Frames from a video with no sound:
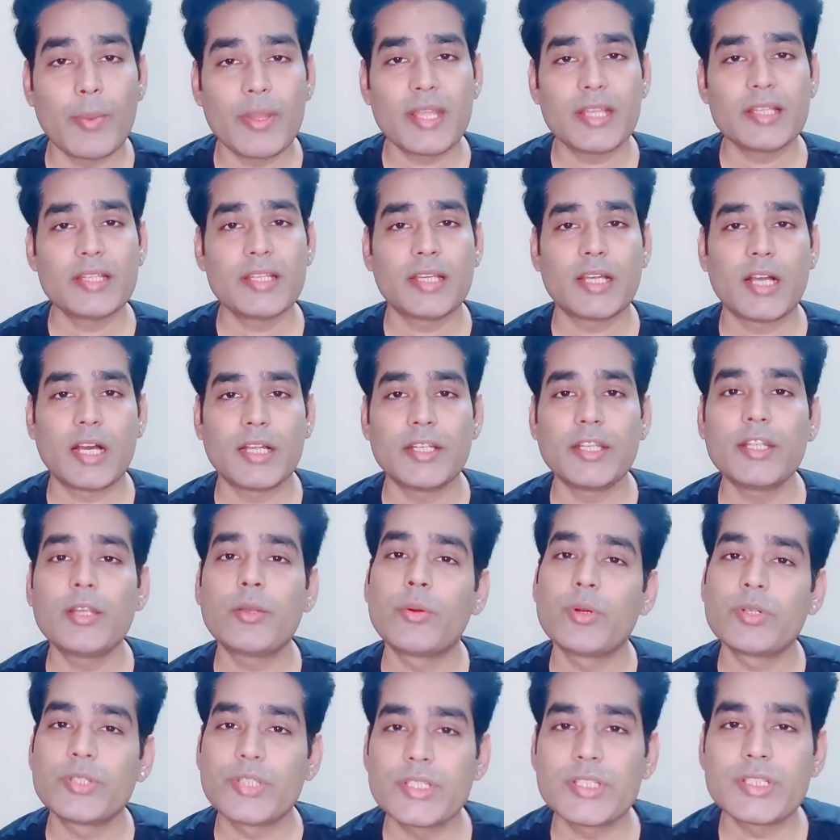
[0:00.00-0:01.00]
हमें ये दिखाने की
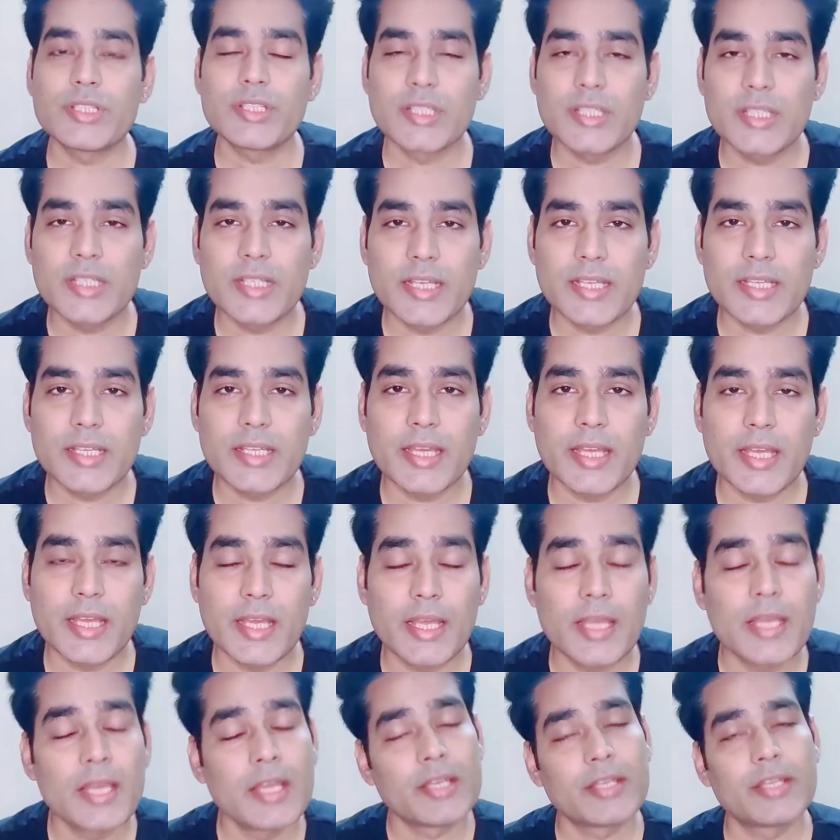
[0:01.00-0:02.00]
कोशिश की गई है
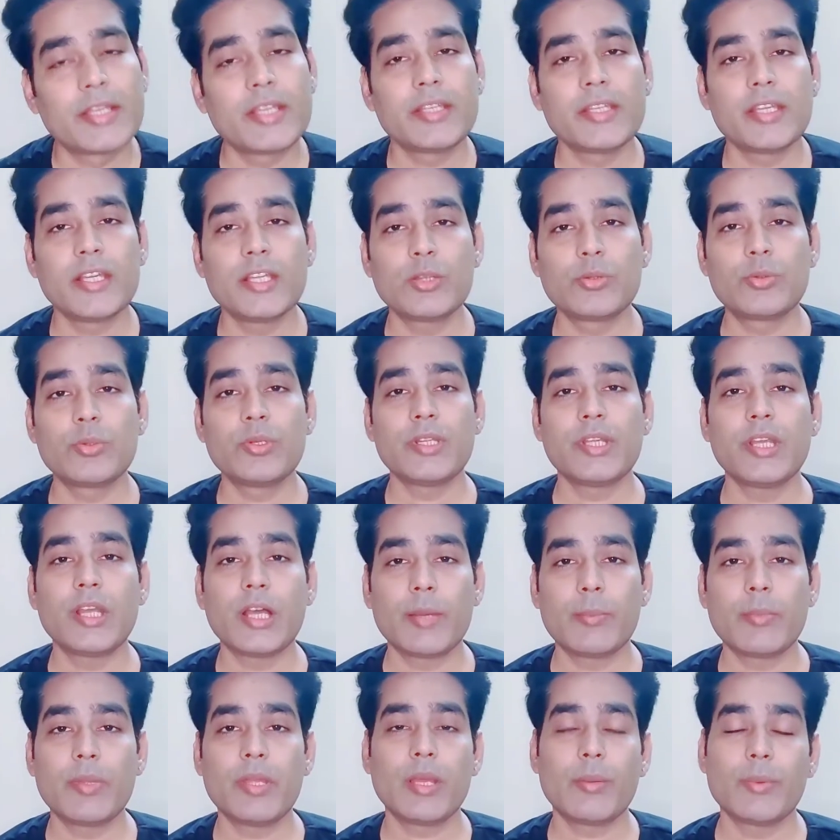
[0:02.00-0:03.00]
कि ये
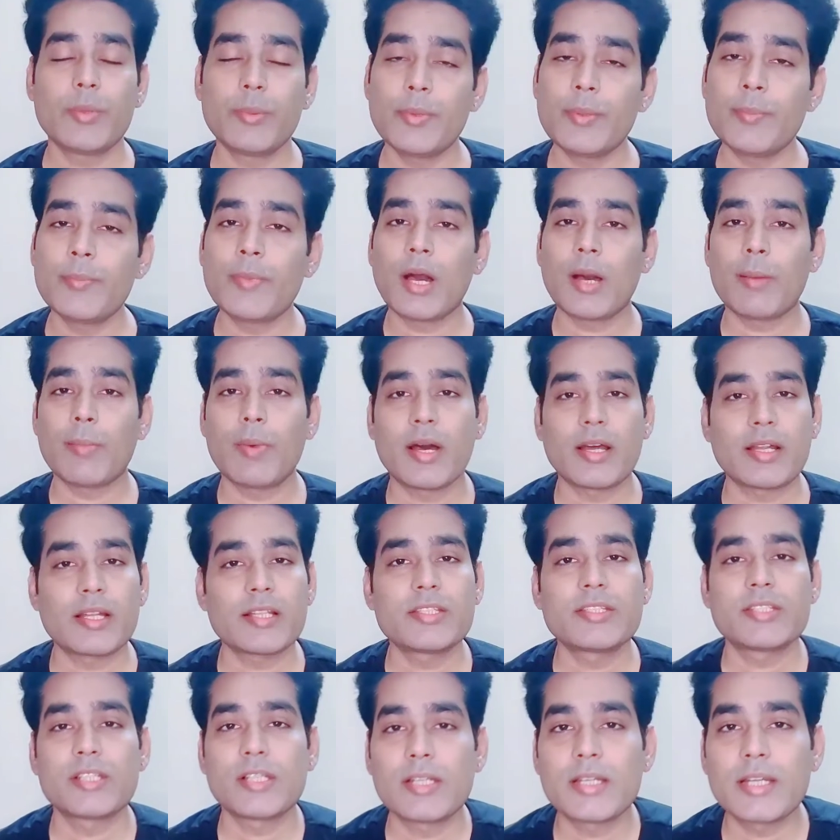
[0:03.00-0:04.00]
दुनिया में अभी भी
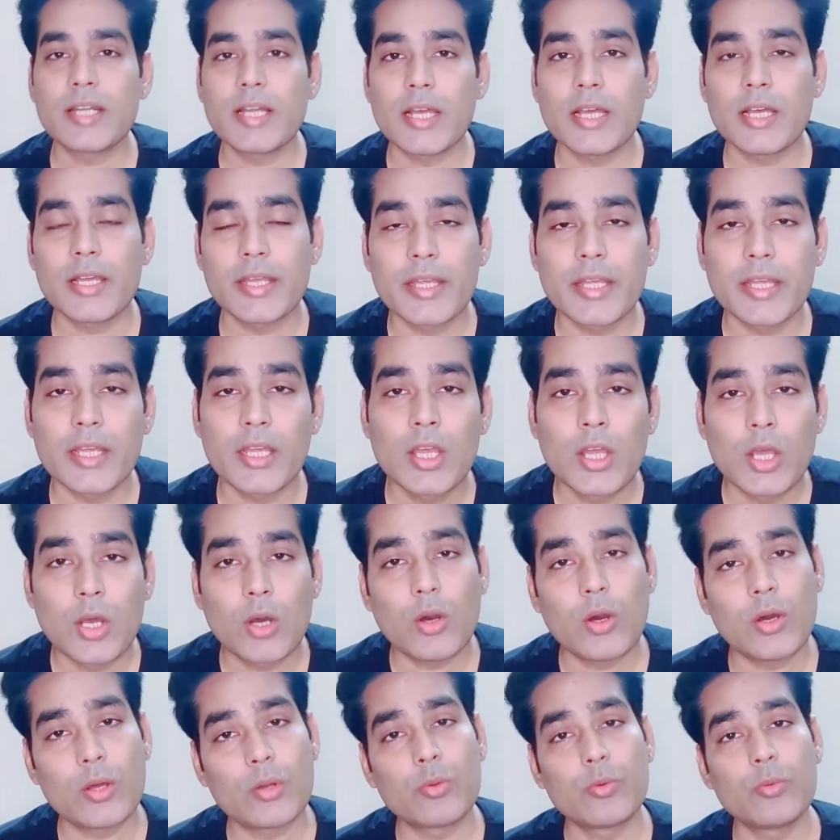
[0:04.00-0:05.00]
महाभारत चल रहा है
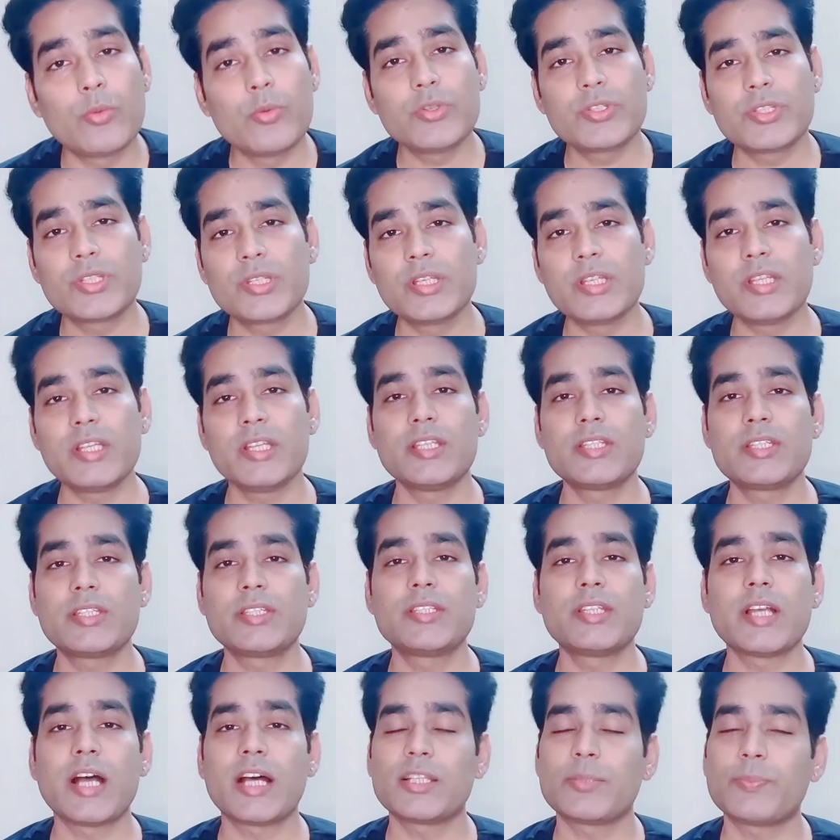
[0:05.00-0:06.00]
और ऊंच नीच
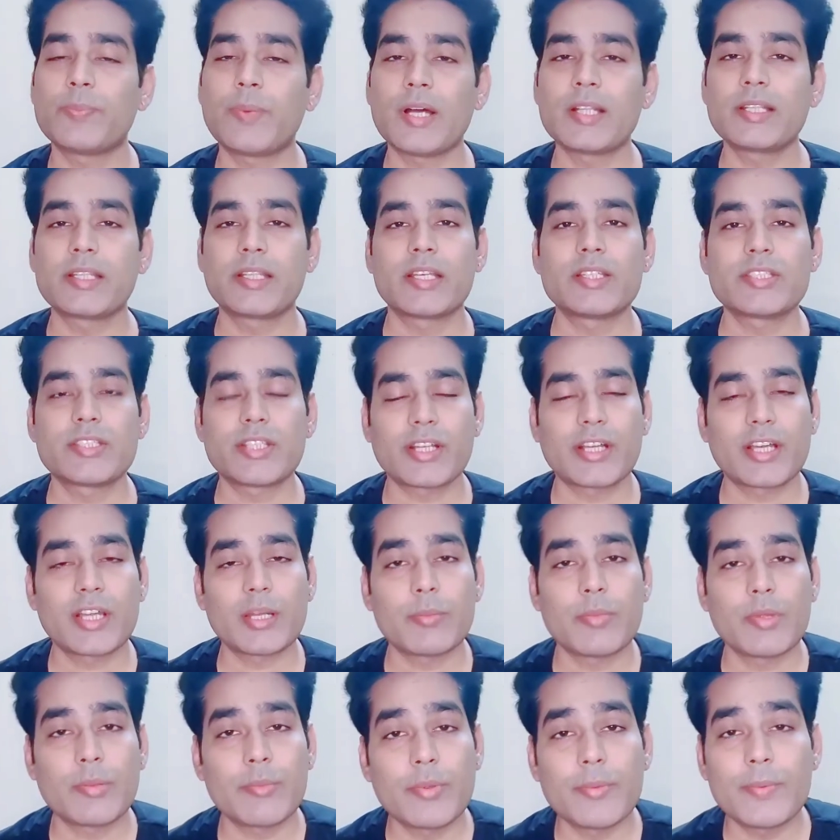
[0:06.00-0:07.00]
जात पात के चक्कर
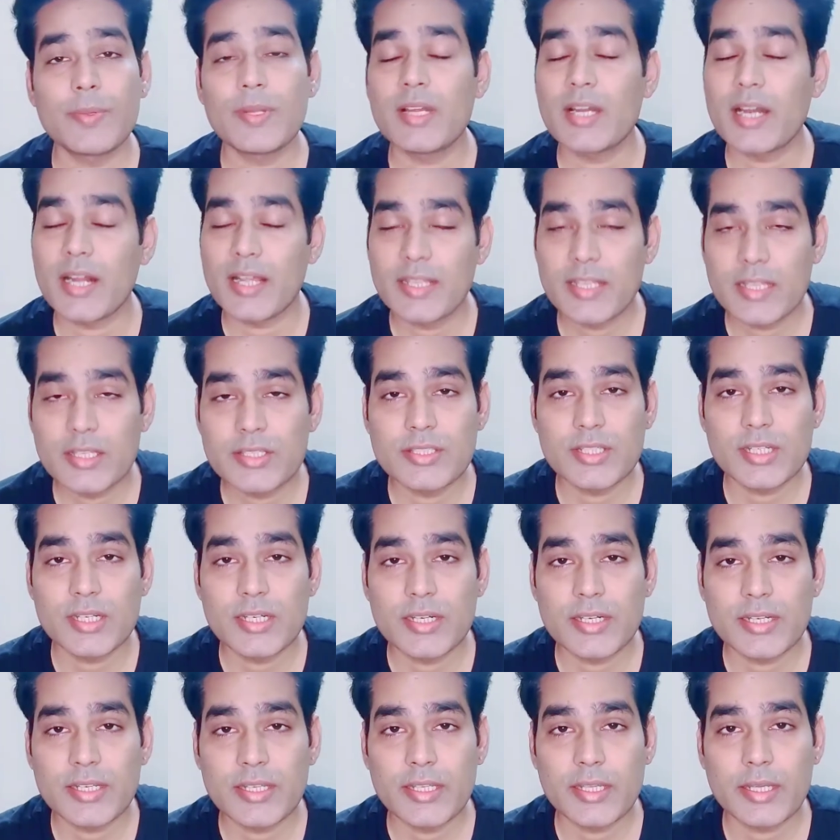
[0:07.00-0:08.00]
में भी, भी लड़ाइयां चल
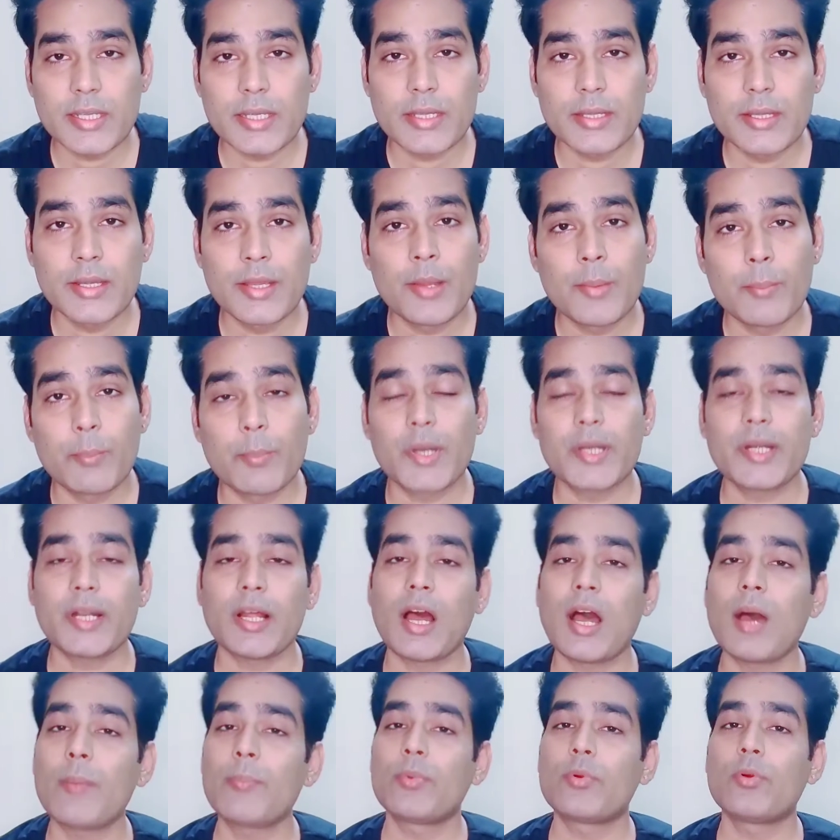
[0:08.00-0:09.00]
रही है बट
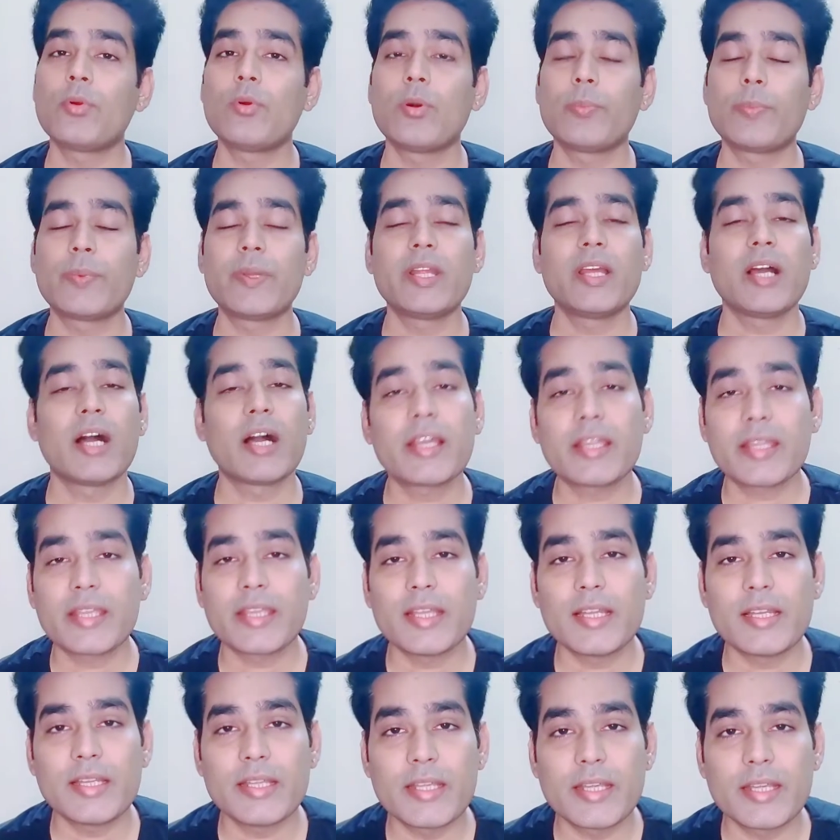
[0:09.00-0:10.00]
आपको अपने हक
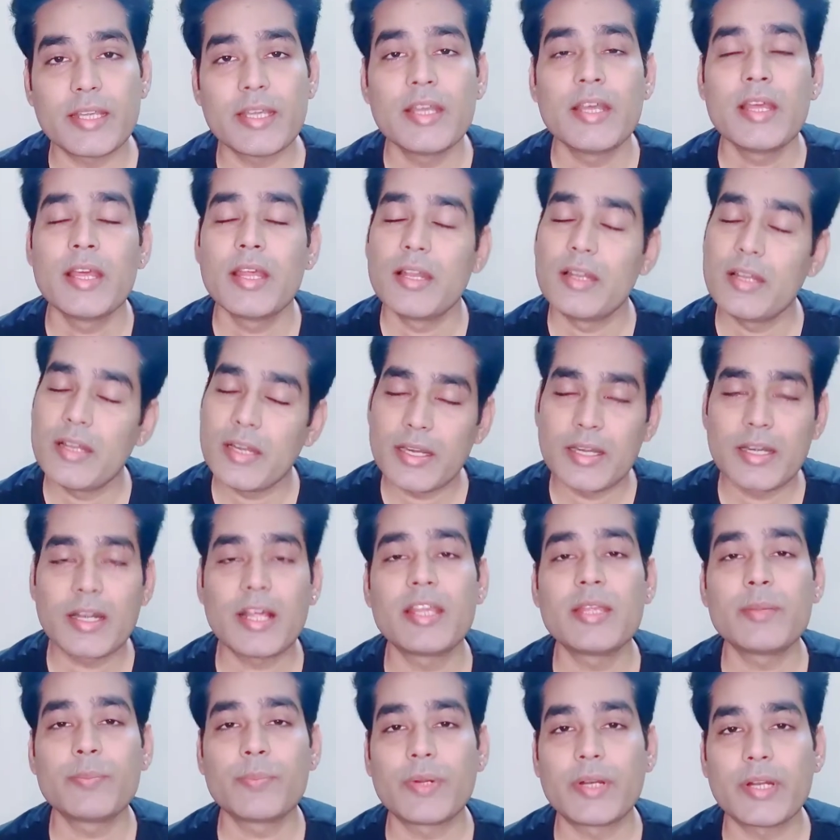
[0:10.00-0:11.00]
के लिए लड़ना
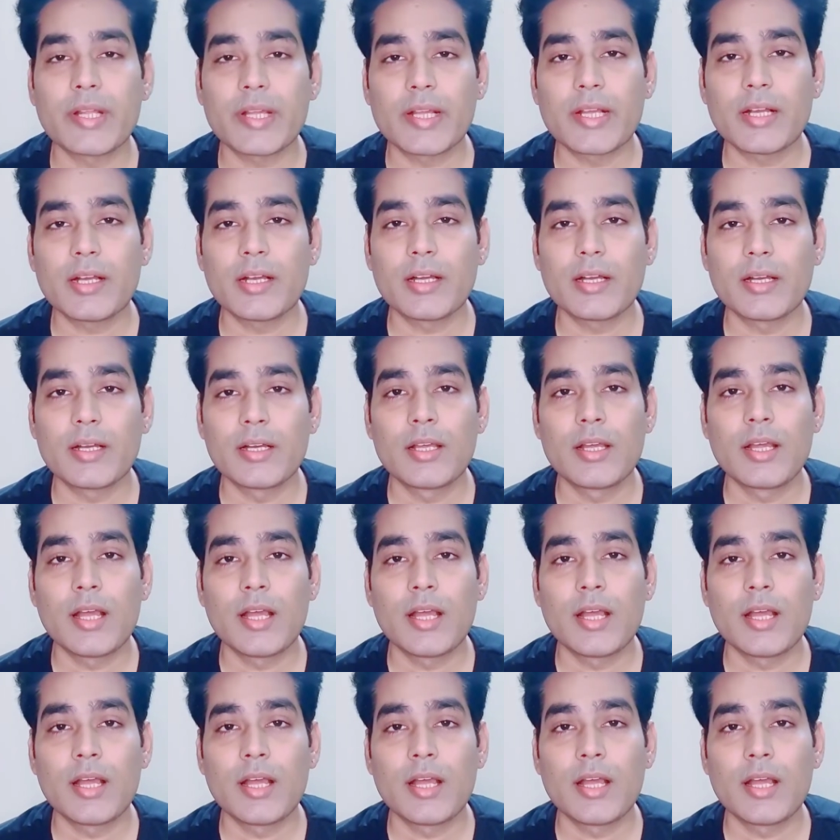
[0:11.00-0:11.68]
ही पड़ेगा